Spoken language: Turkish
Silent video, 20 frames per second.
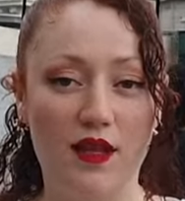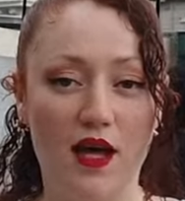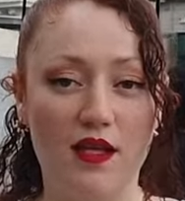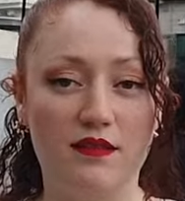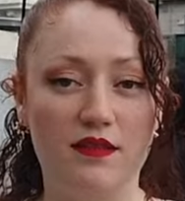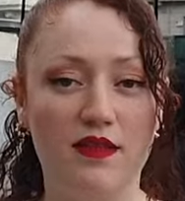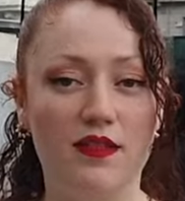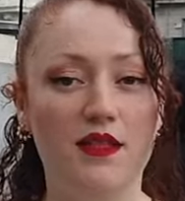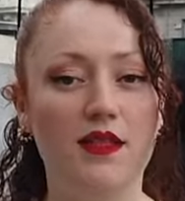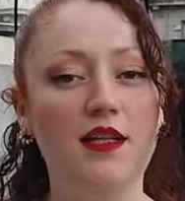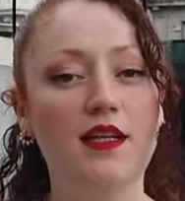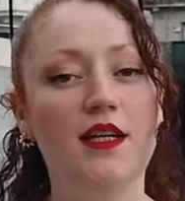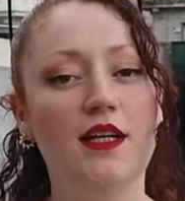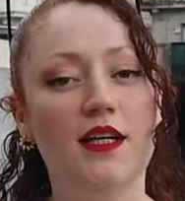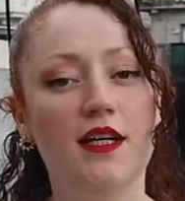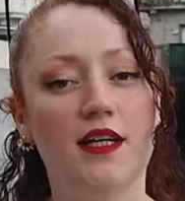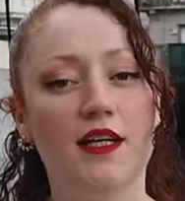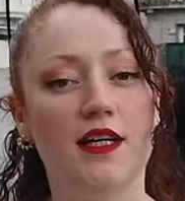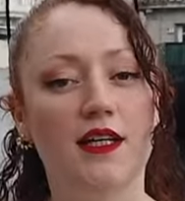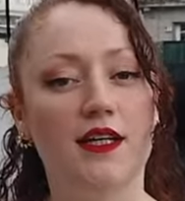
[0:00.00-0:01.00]
alanları,
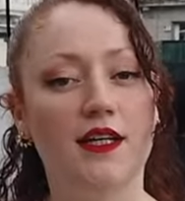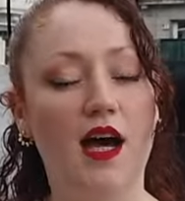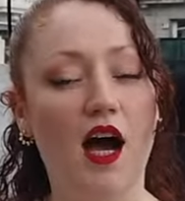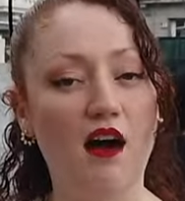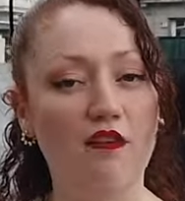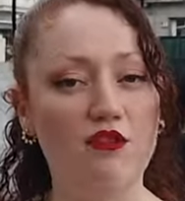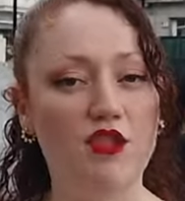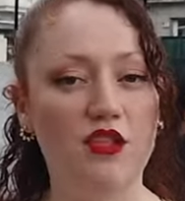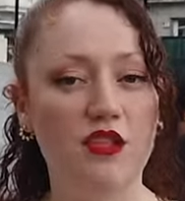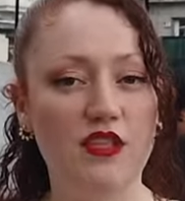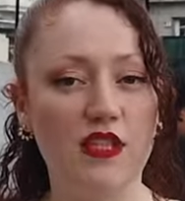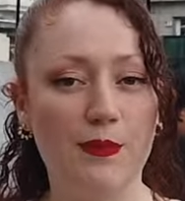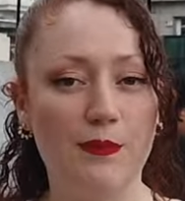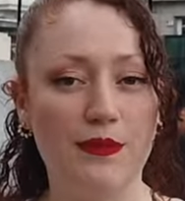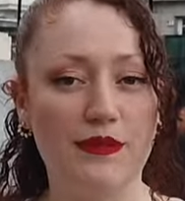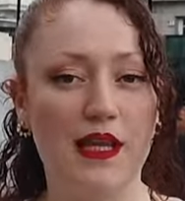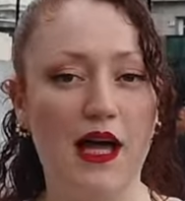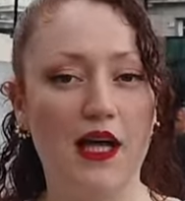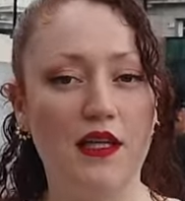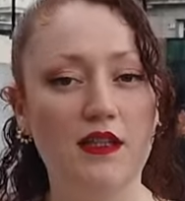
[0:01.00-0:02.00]
e, avcılık
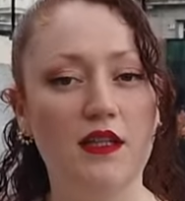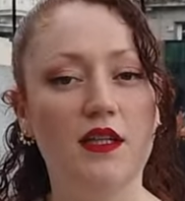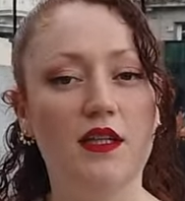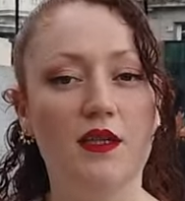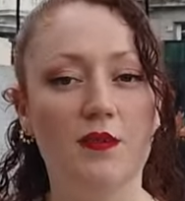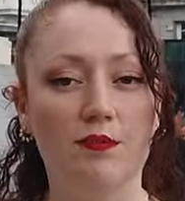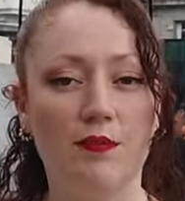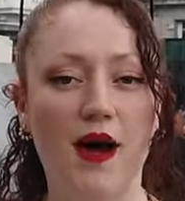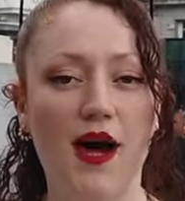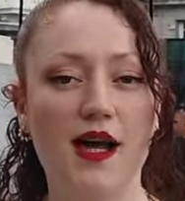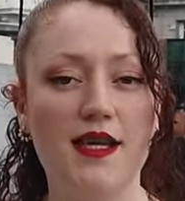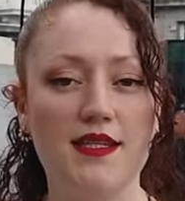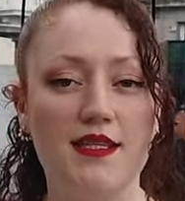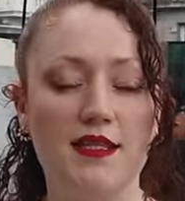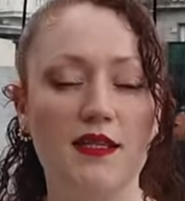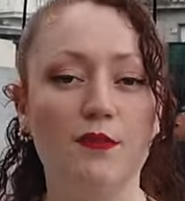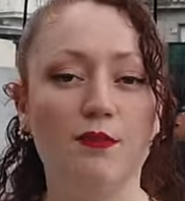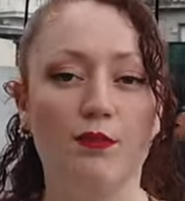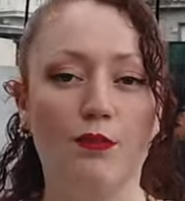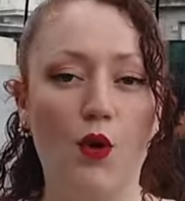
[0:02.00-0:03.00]
yapılan
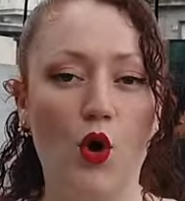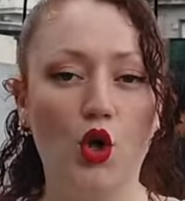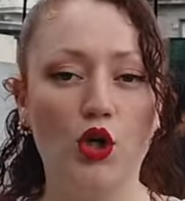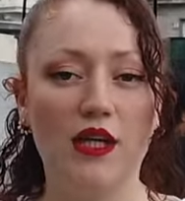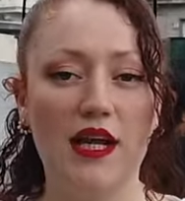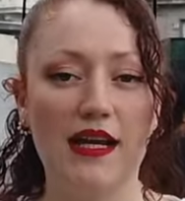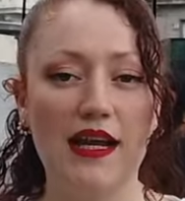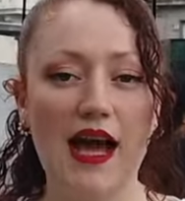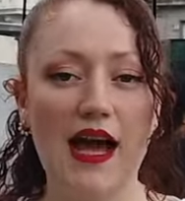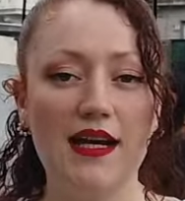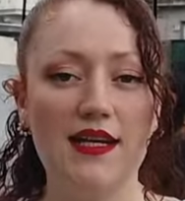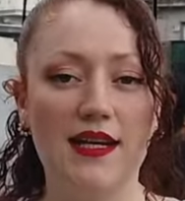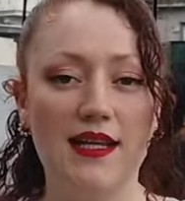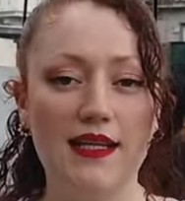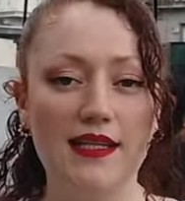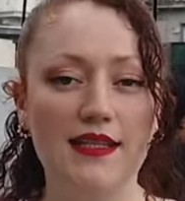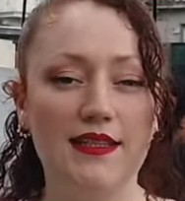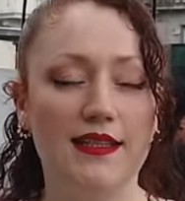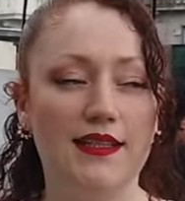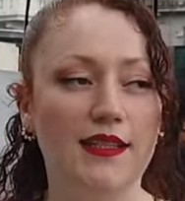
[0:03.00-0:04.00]
bazı bölgelerle
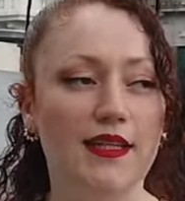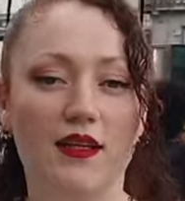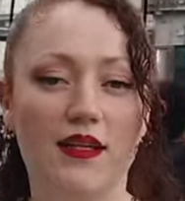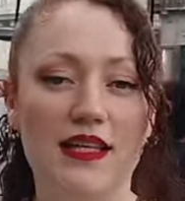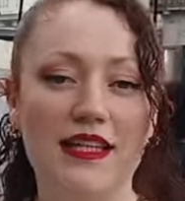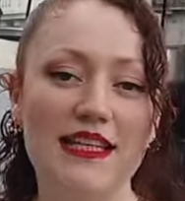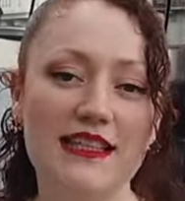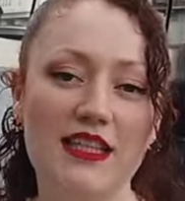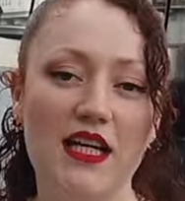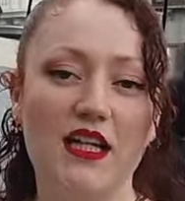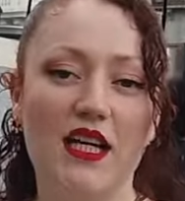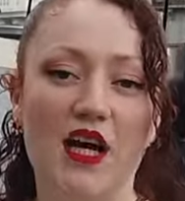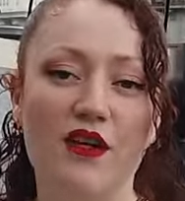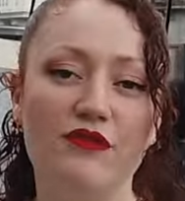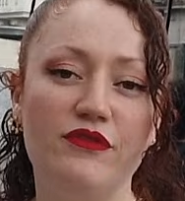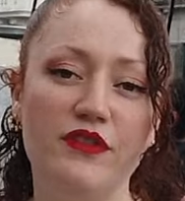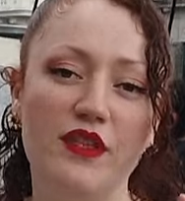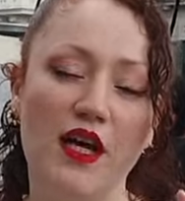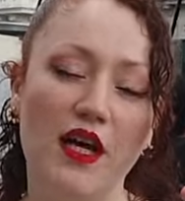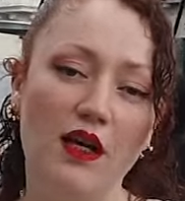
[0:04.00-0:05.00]
ilgili iki
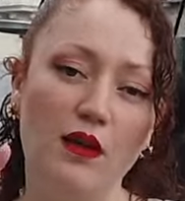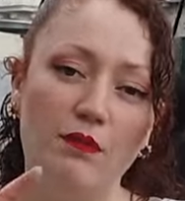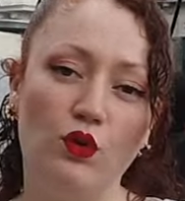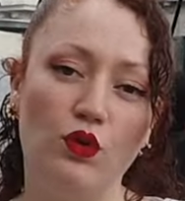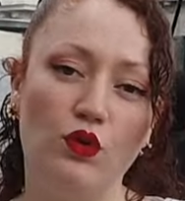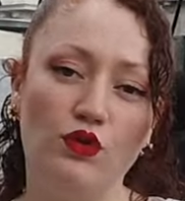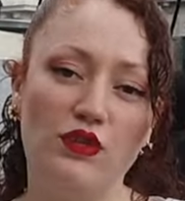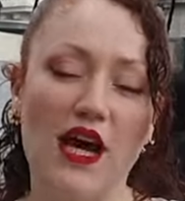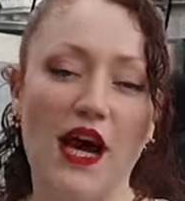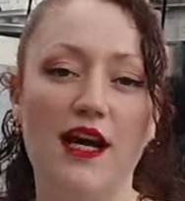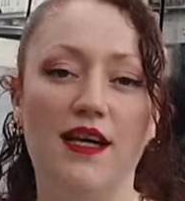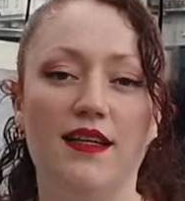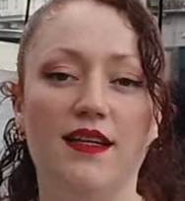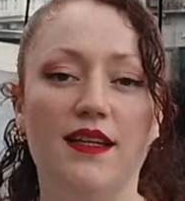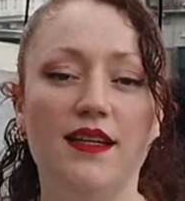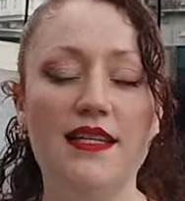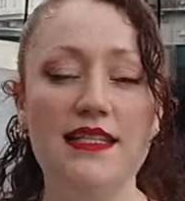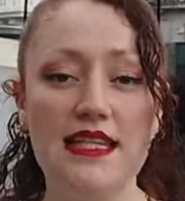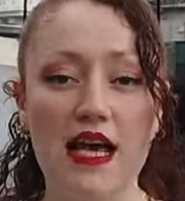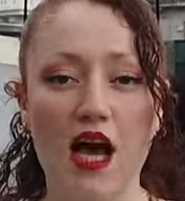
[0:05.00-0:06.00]
tarafta bu
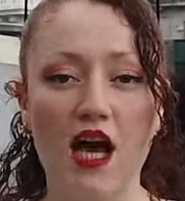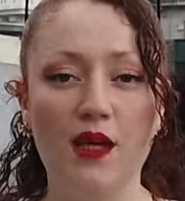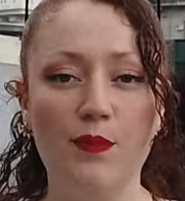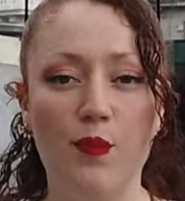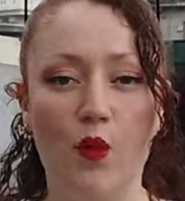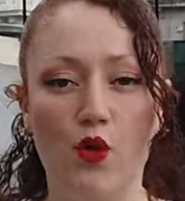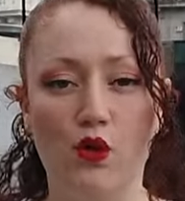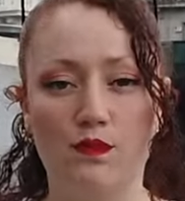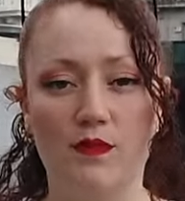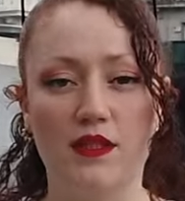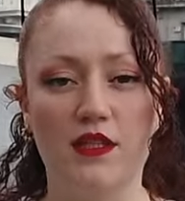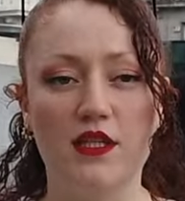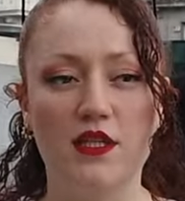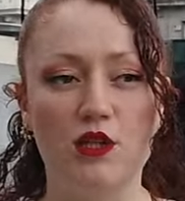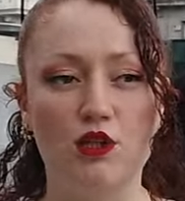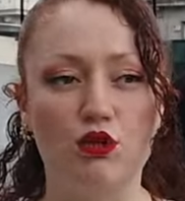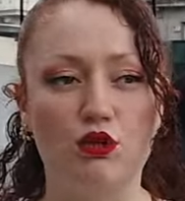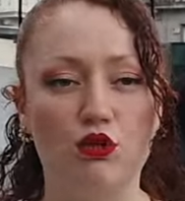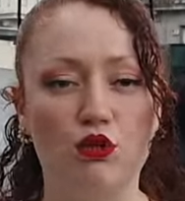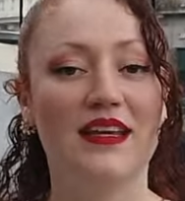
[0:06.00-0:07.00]
tarlalara sahip olmak
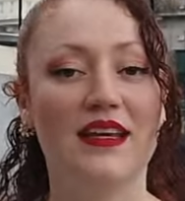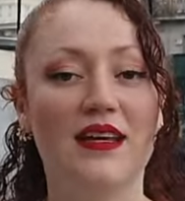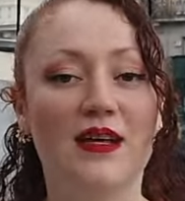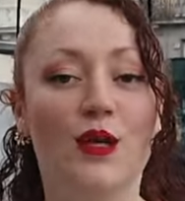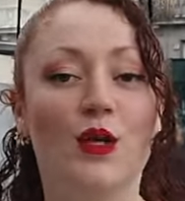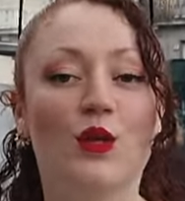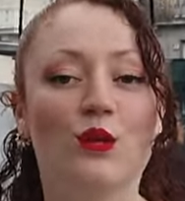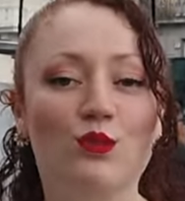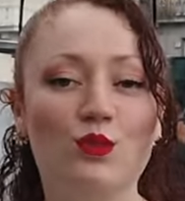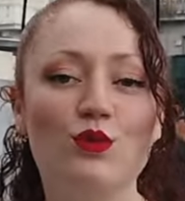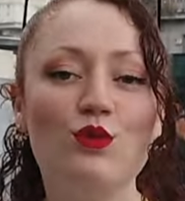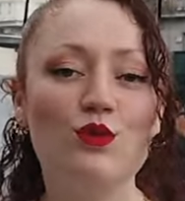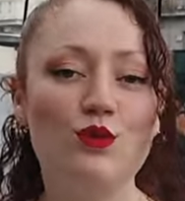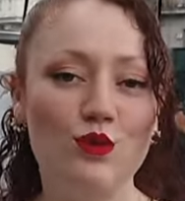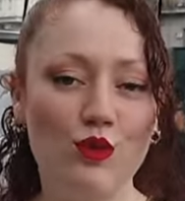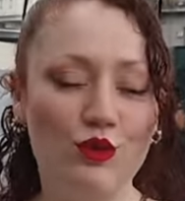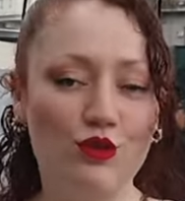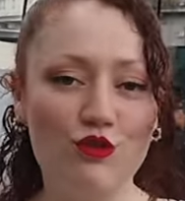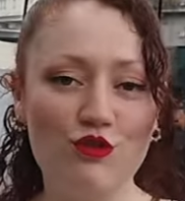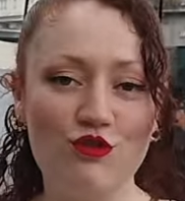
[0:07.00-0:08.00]
istiyor. Bunun
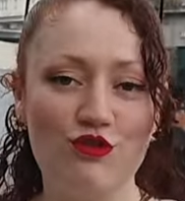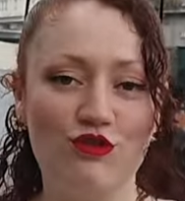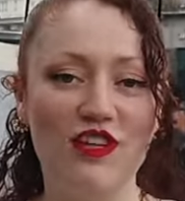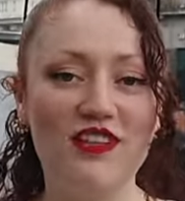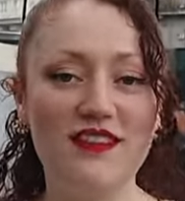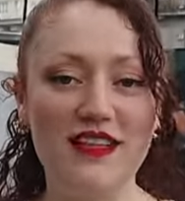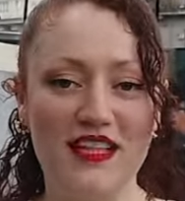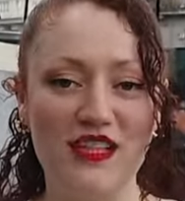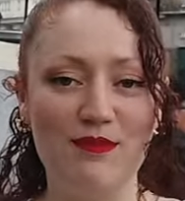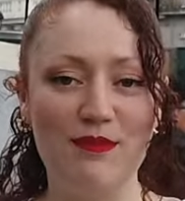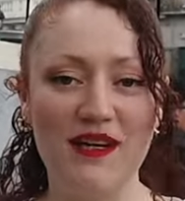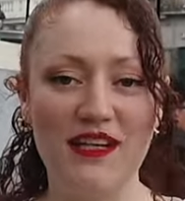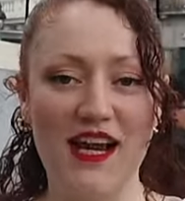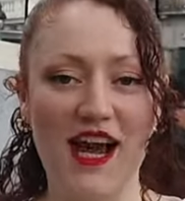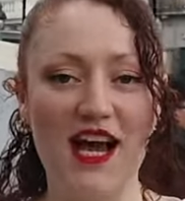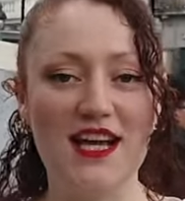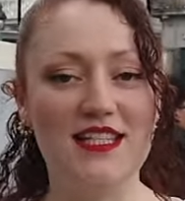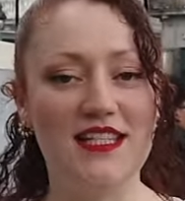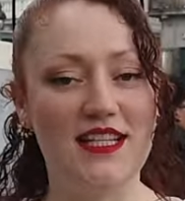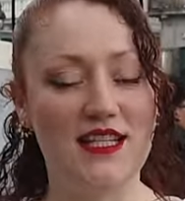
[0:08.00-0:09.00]
sonucunda tarım
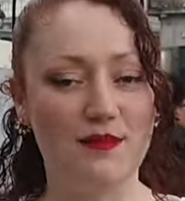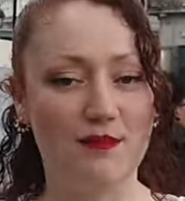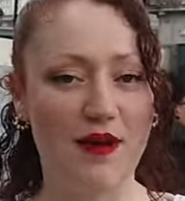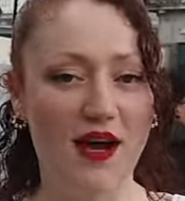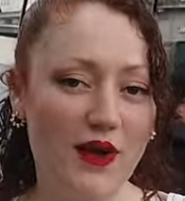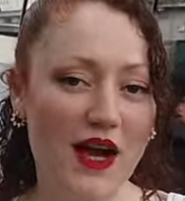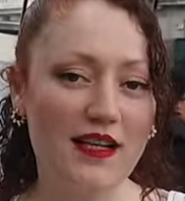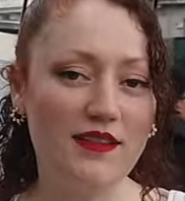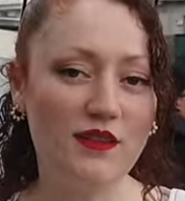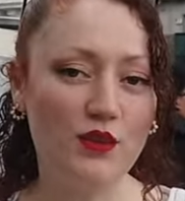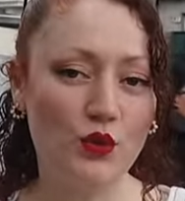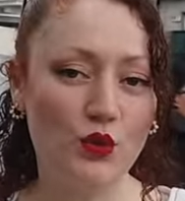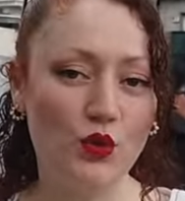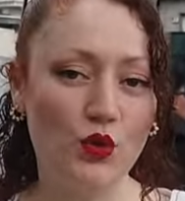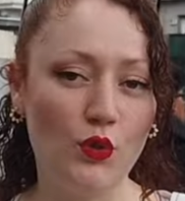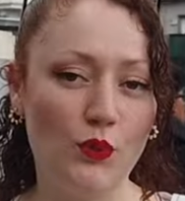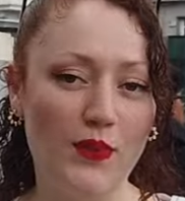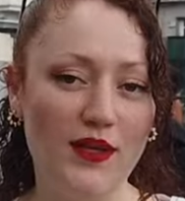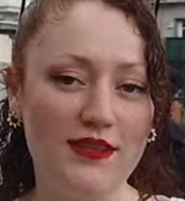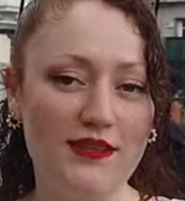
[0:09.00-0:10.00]
arazileri Madrid
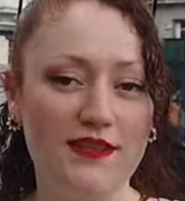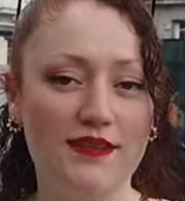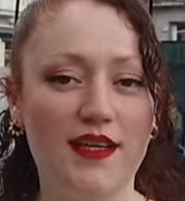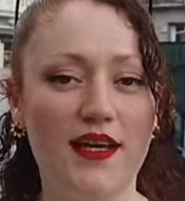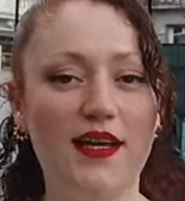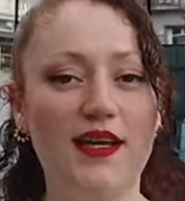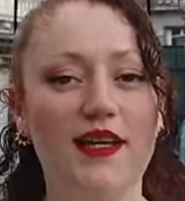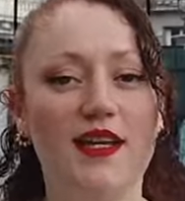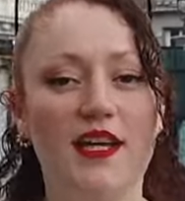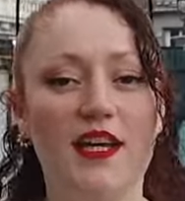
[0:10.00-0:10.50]
hükümetine